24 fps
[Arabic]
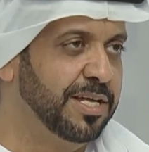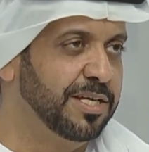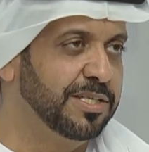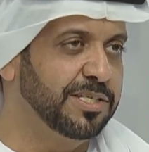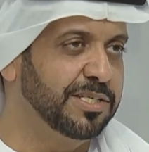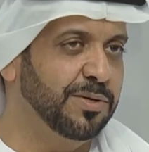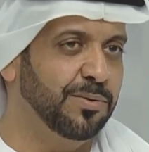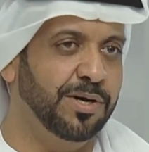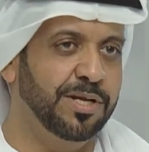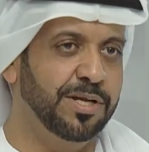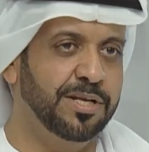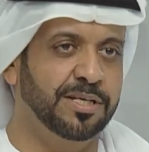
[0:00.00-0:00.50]

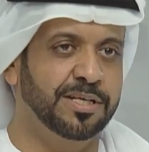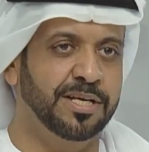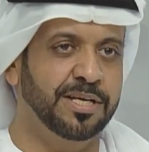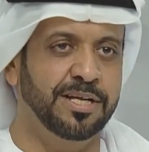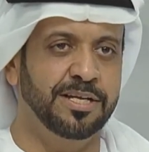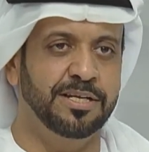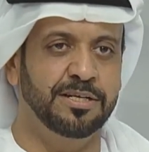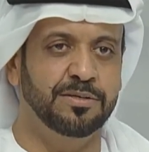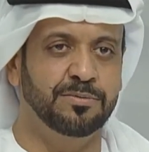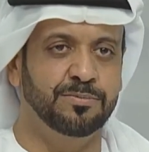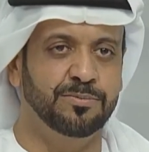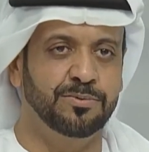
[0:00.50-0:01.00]
سواء
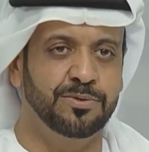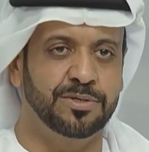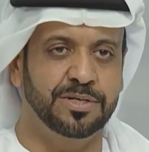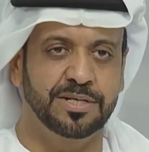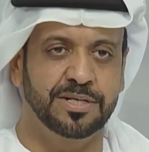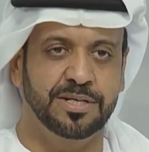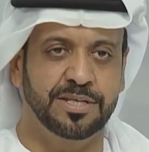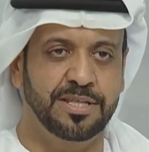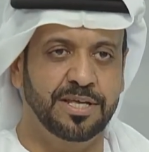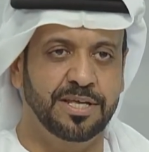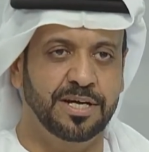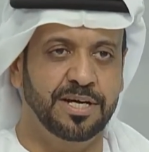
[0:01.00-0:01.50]
كان
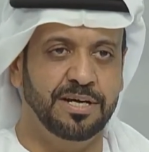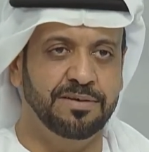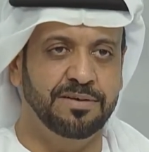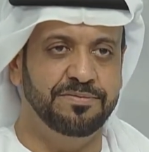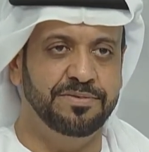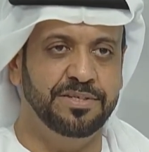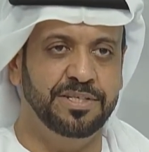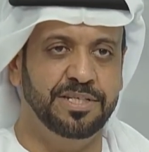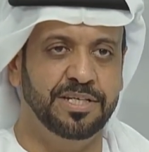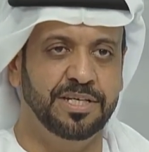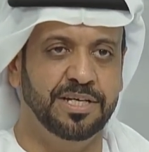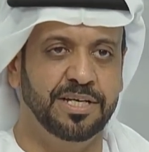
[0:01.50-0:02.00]
الامور
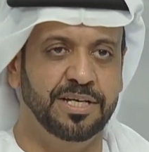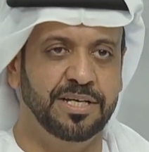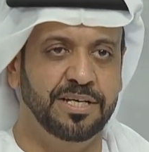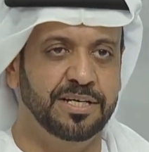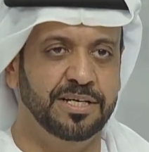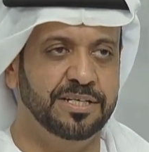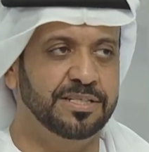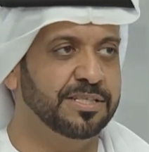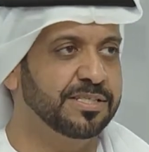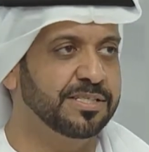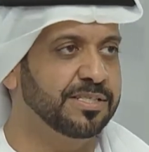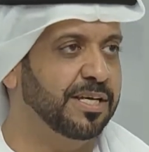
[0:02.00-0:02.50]
الثقافيه،
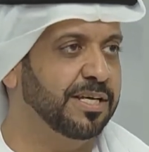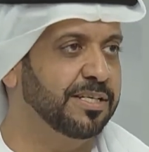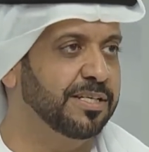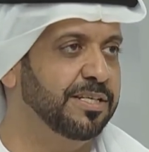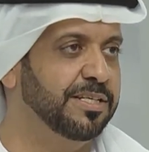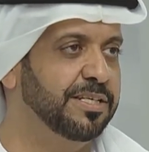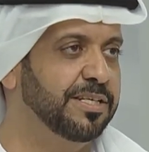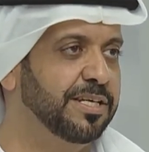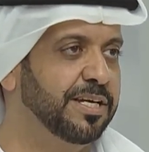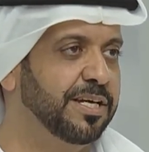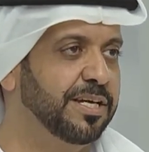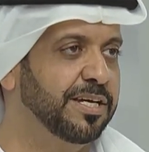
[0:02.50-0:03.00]

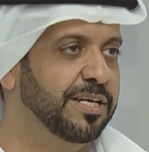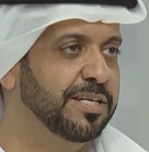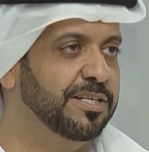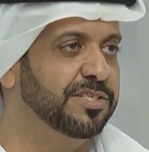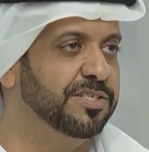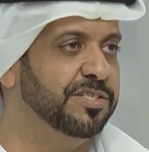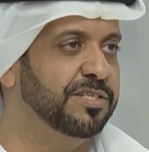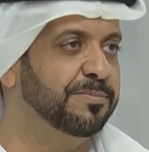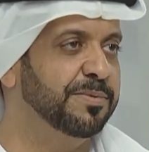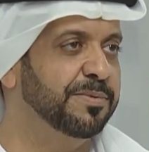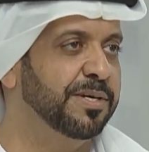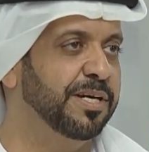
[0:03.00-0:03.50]
الاقتصاديه،
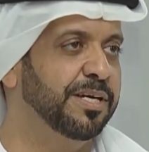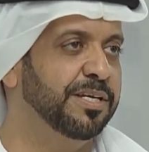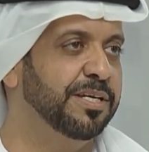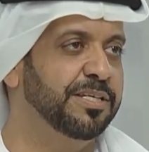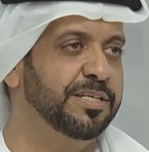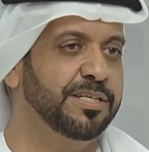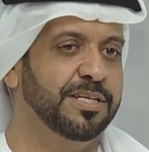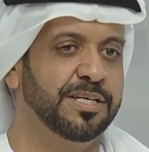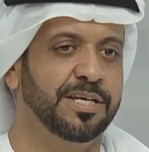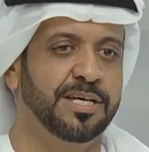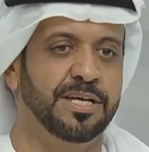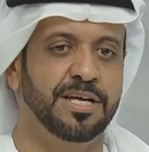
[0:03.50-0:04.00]

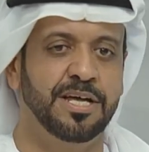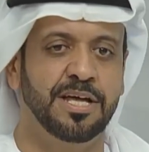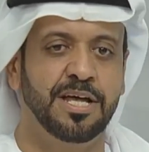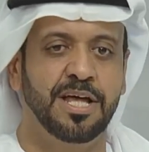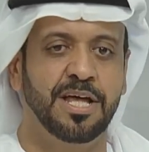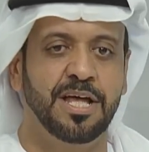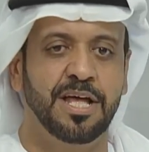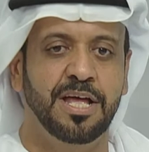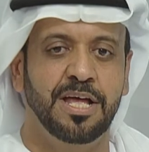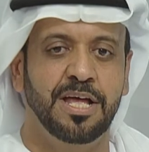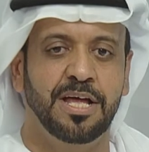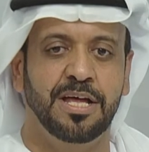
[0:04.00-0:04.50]
الاجتماعيه،
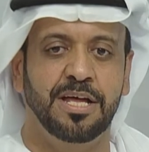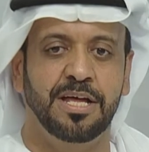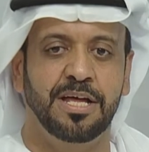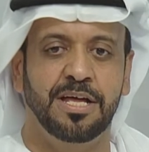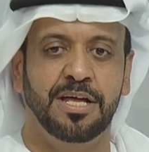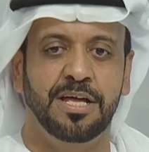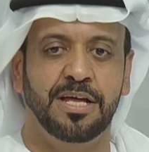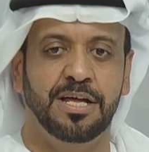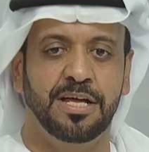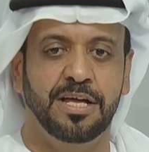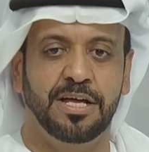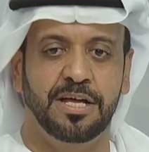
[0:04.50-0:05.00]

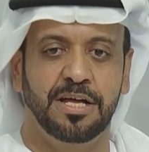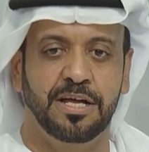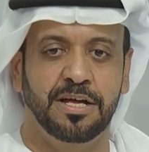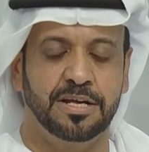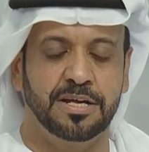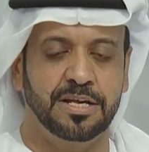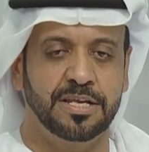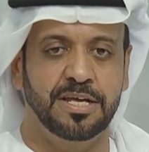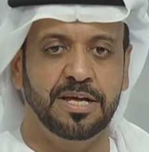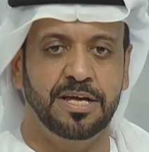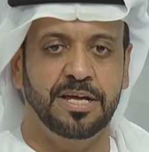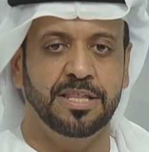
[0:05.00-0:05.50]
آه،
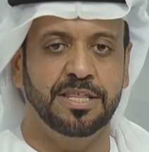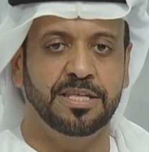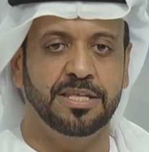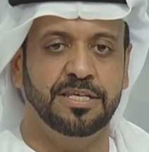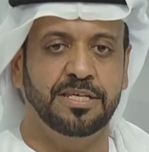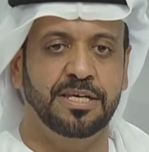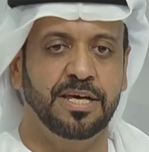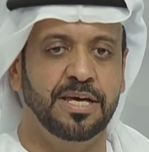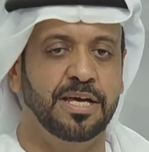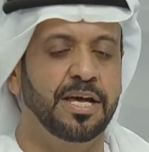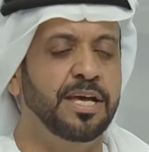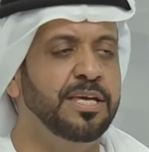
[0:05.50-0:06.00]

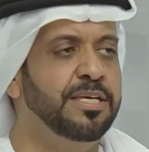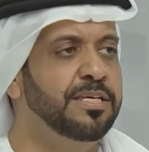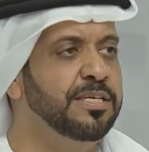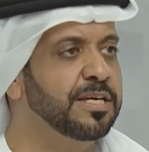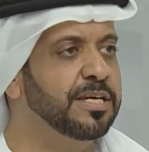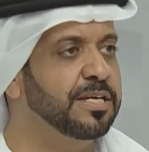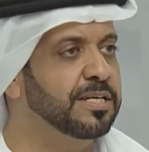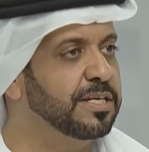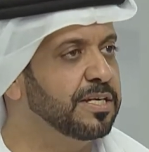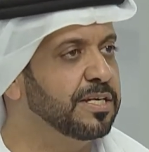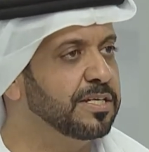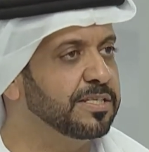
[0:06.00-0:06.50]
الرياضيه،
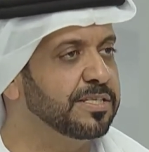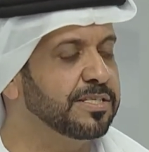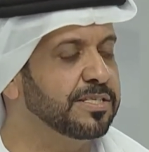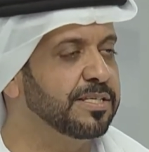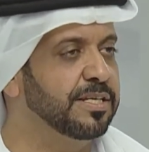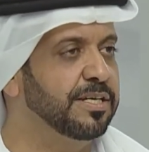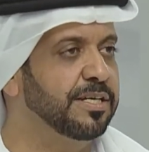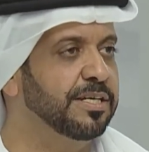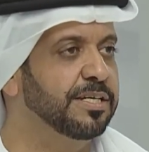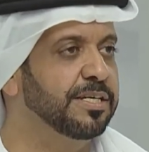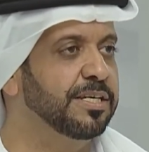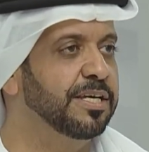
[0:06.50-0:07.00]
ايا كان
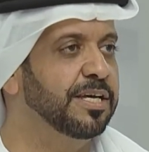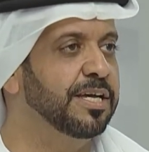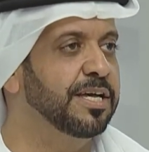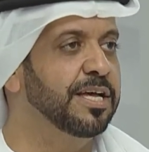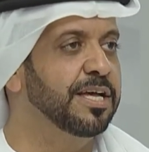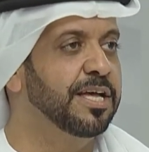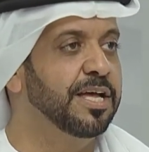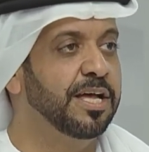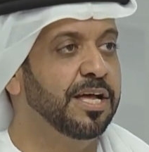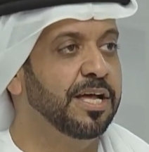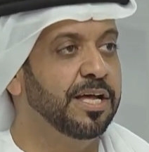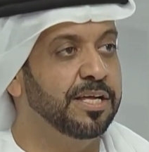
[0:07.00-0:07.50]
الصحيه
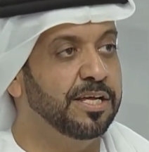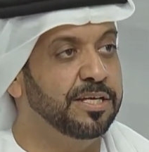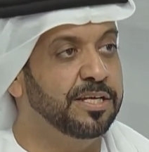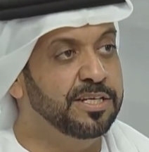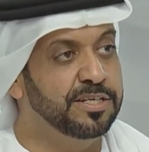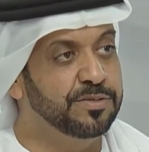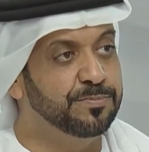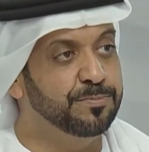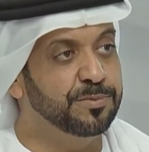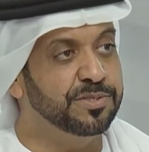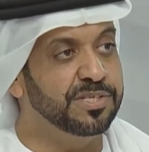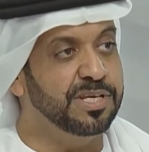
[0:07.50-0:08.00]

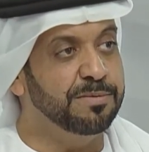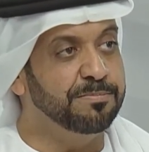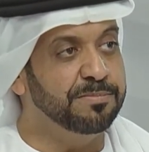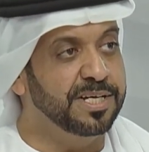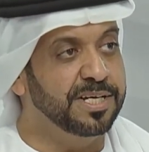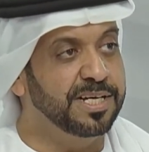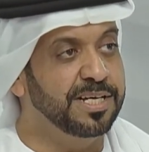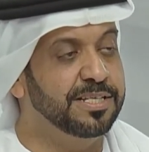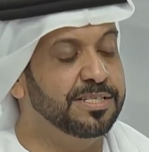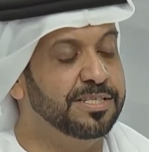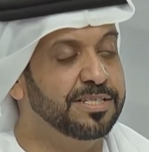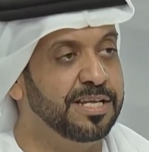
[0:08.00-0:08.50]
هي
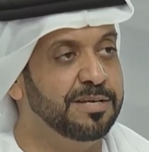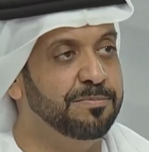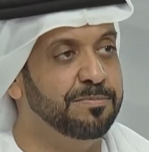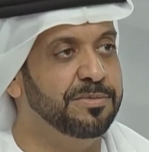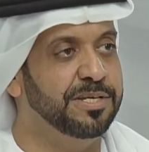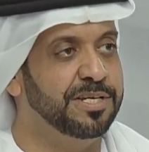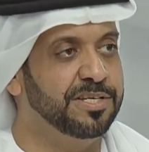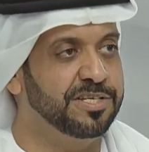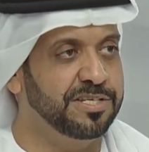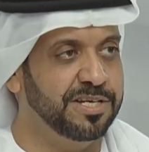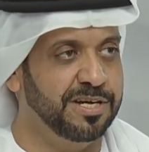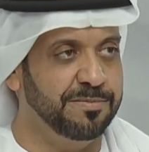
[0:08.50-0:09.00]
مسماها
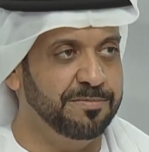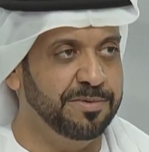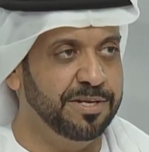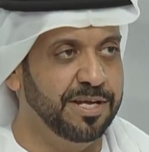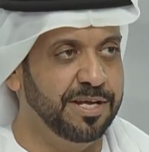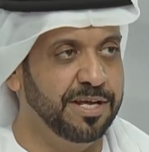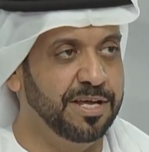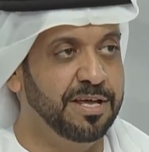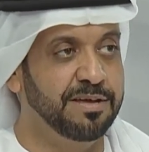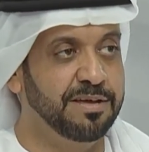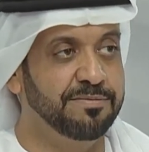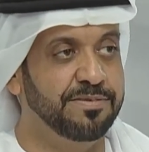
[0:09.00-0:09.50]
تنميه
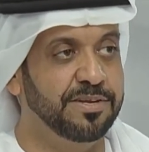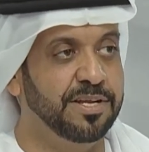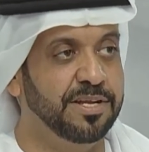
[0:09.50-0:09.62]
شامله، نعم.